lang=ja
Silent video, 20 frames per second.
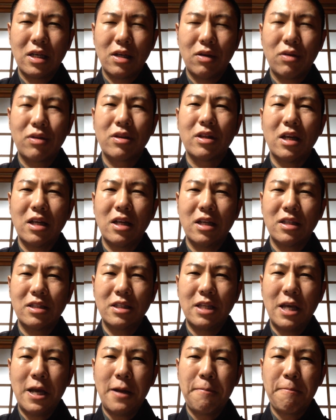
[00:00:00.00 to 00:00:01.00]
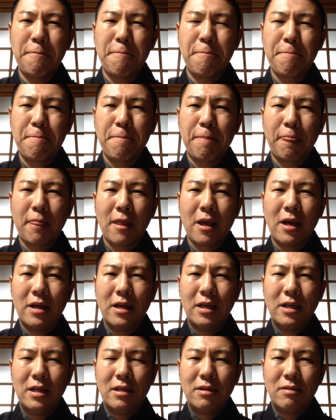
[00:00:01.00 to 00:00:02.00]
よってですね
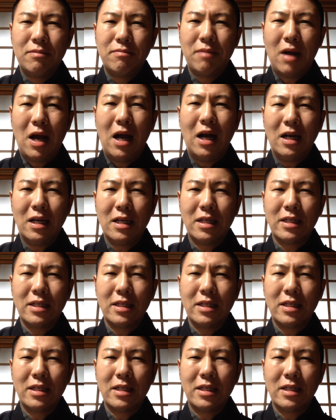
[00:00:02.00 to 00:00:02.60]
ま